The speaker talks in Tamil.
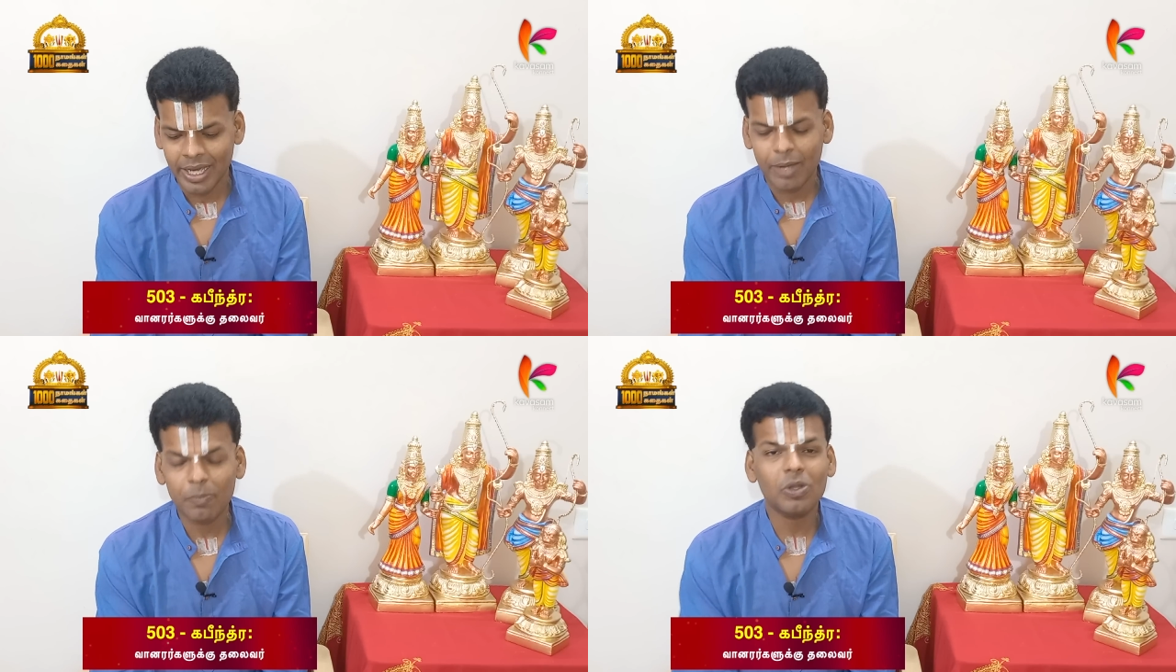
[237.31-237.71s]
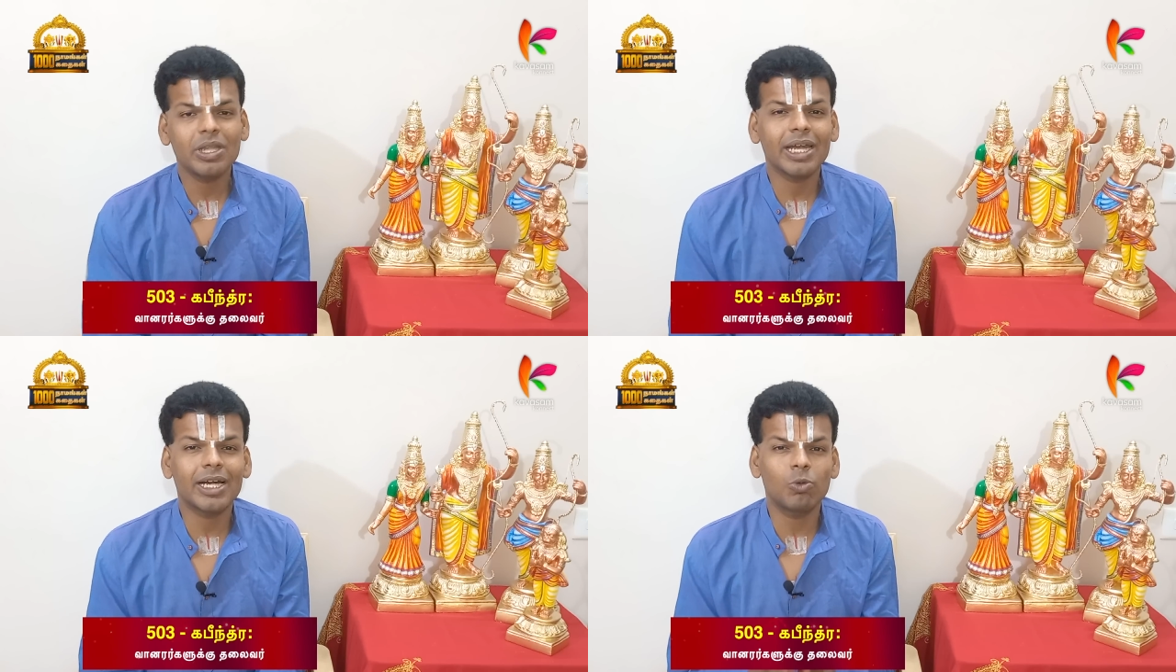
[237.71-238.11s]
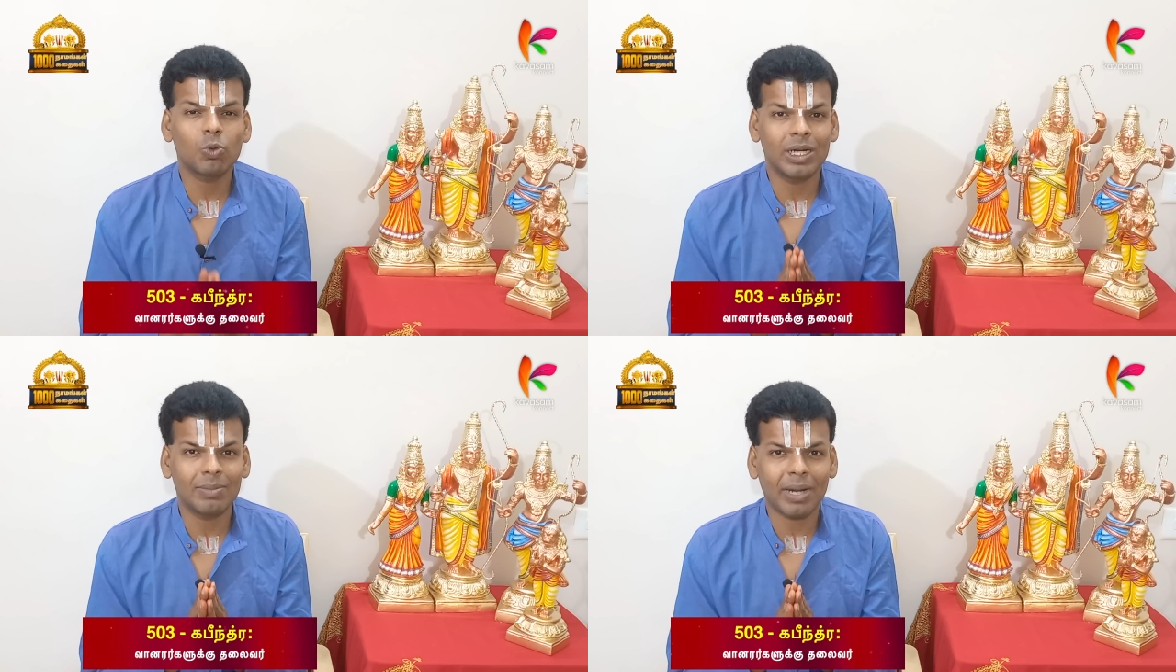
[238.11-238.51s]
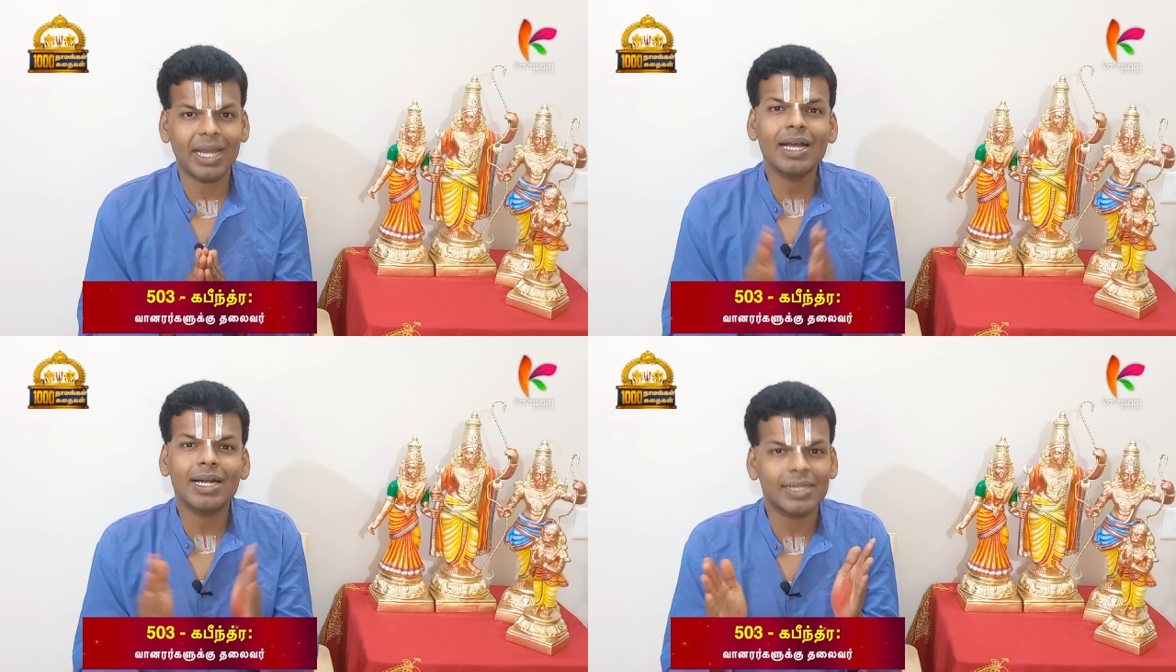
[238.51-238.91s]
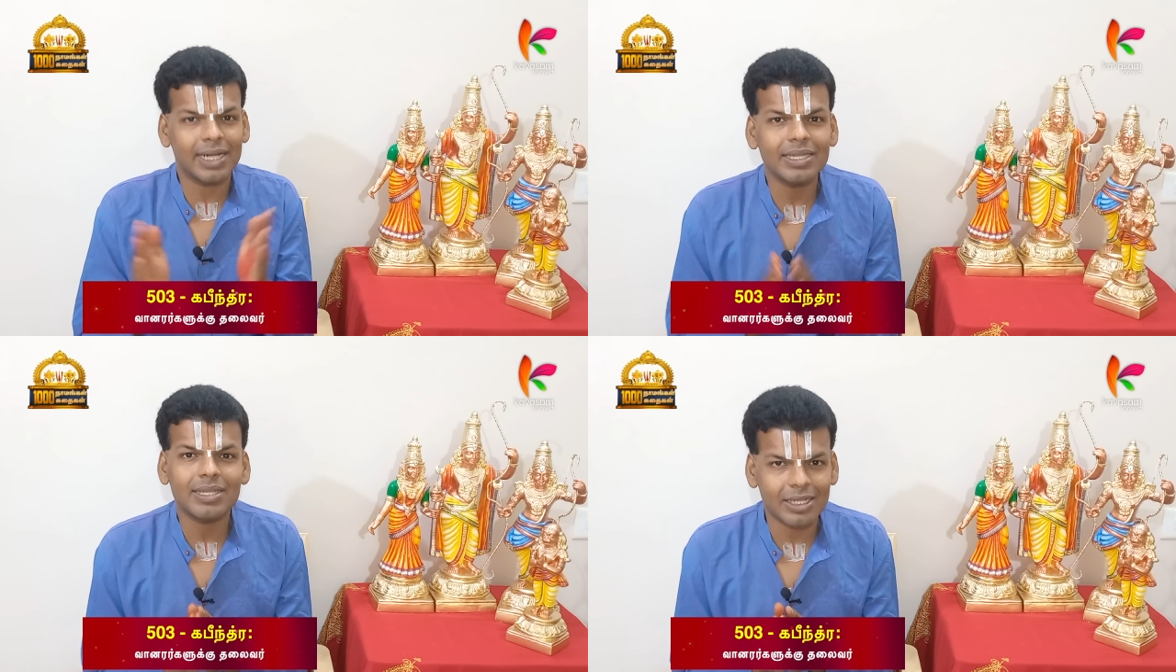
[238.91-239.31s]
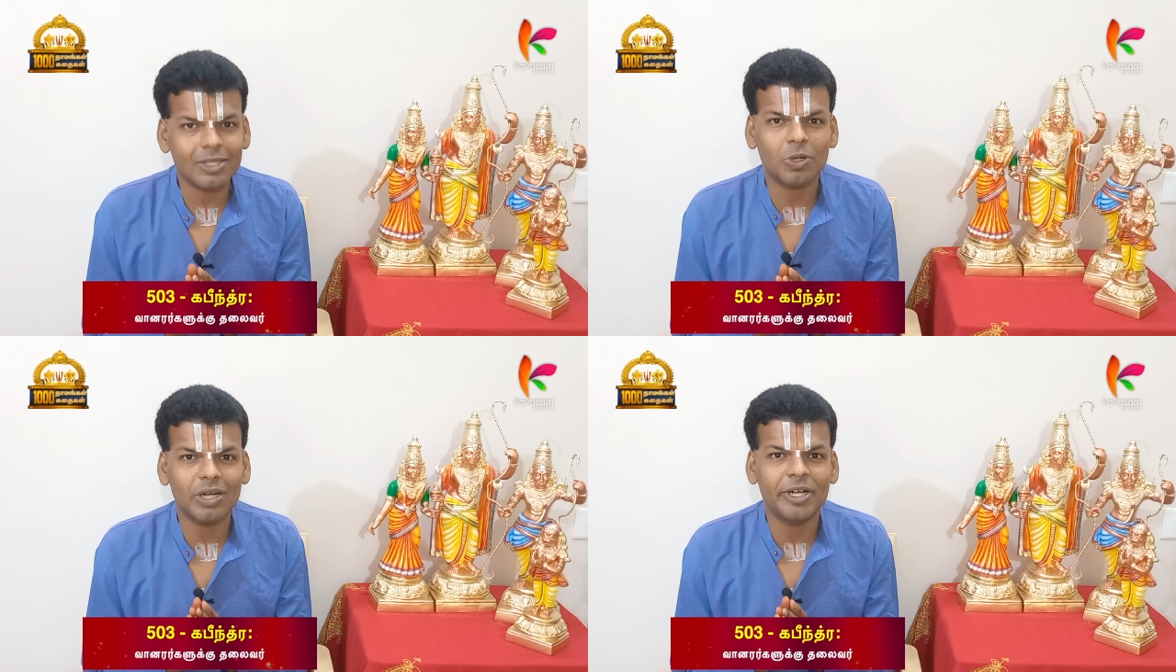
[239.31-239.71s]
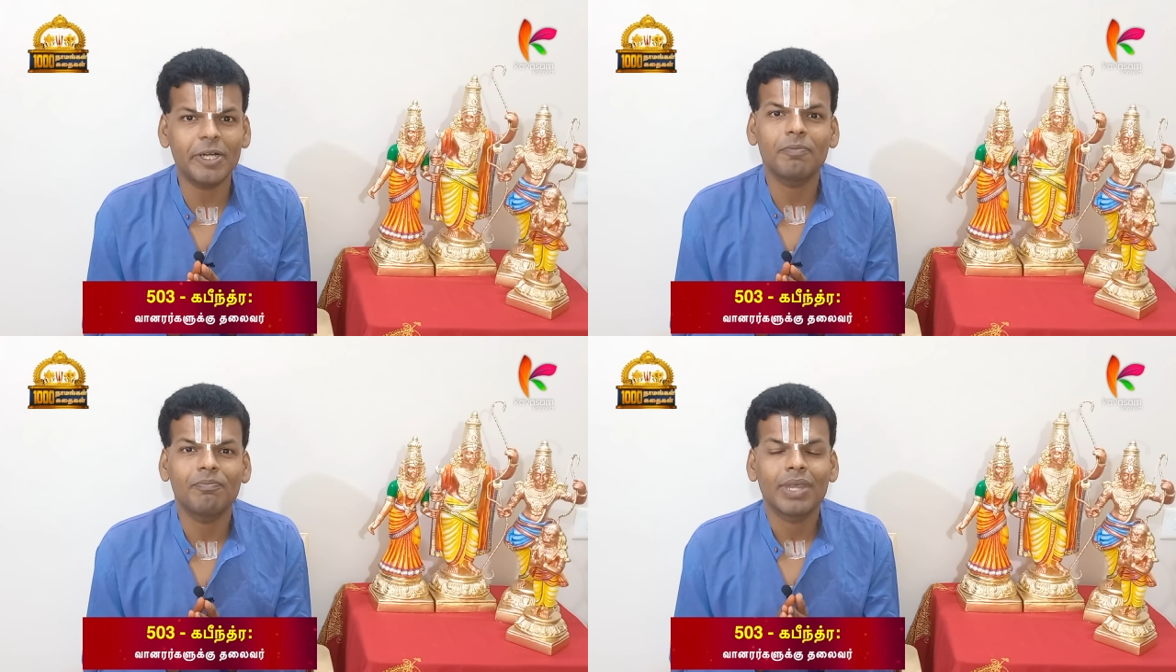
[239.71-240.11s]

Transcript: இப்போது நீங்கள் உங்கள் மனக்கண்களை திறந்து கொள்ள வேண்டும்